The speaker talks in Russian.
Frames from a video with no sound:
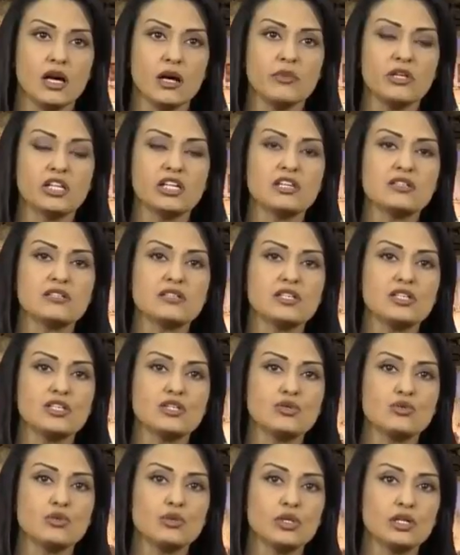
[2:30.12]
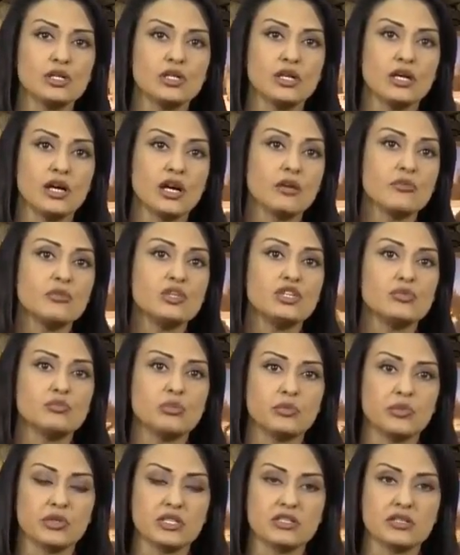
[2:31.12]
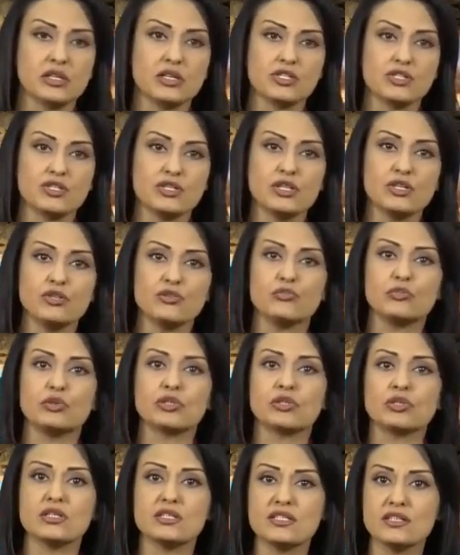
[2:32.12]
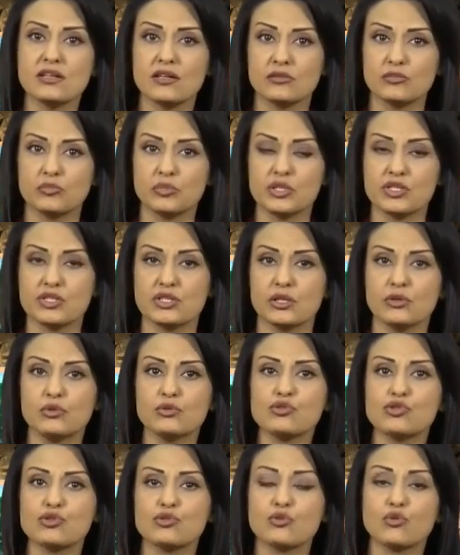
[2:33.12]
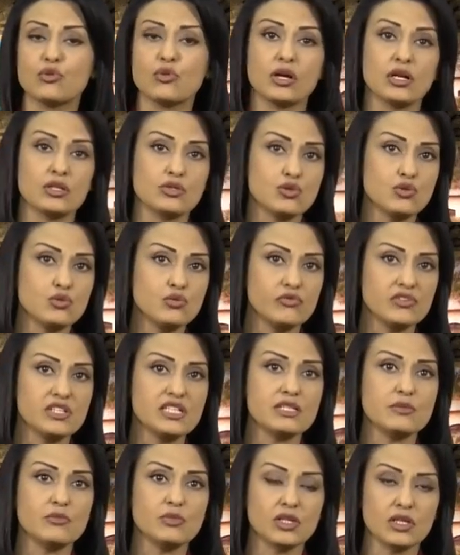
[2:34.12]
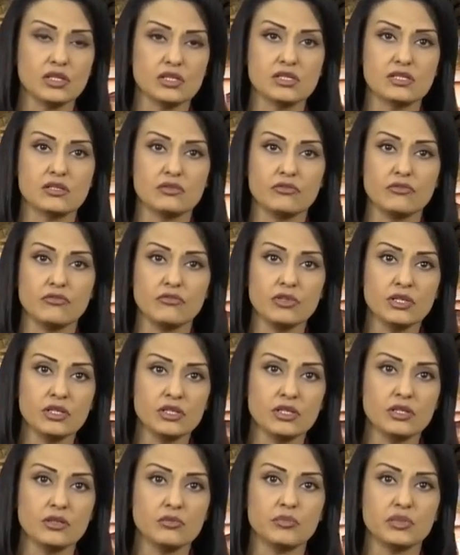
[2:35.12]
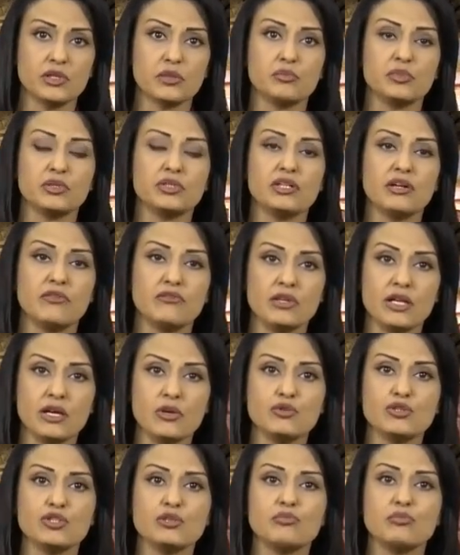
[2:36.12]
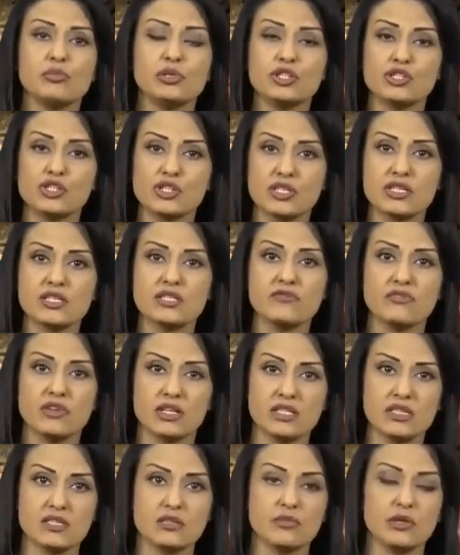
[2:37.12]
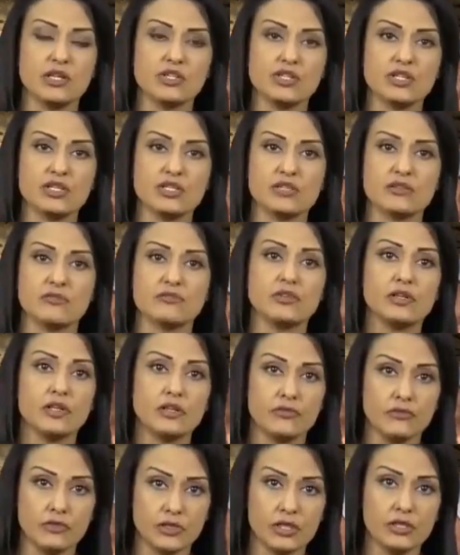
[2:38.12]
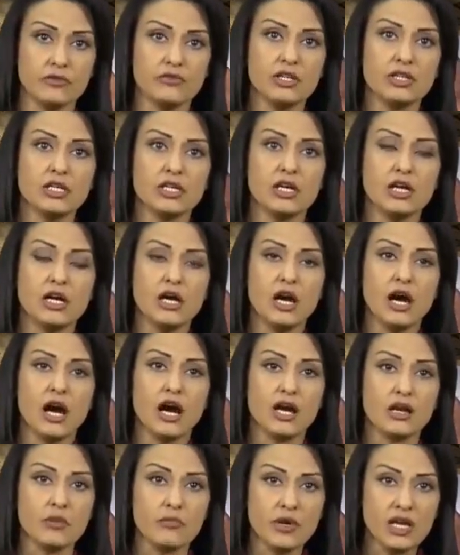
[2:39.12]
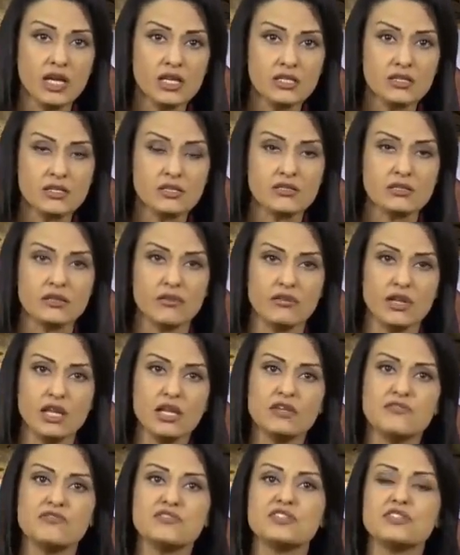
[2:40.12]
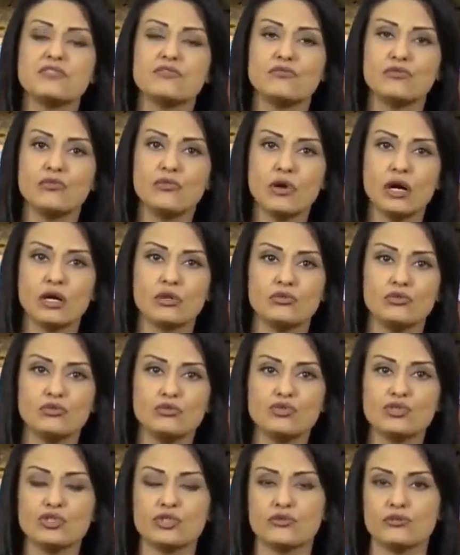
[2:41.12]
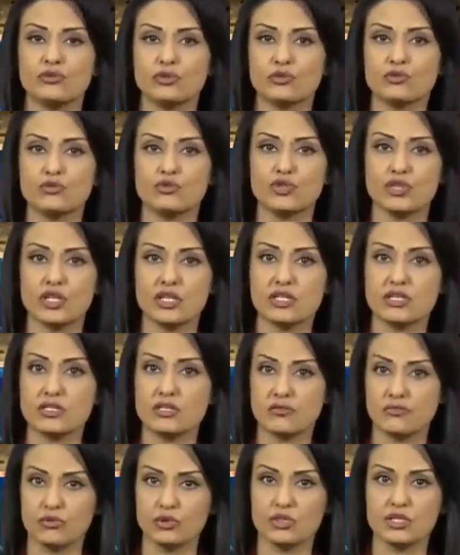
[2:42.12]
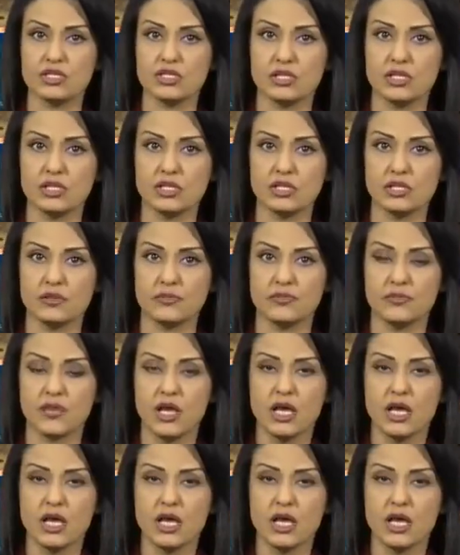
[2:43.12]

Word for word: Американский историк, армянин по происхождению Барнатян, признает, что к концу XVIII века при подавляющем большинстве азербайджанцев в Ереване армяне составляли всего одну четвертую часть его населения.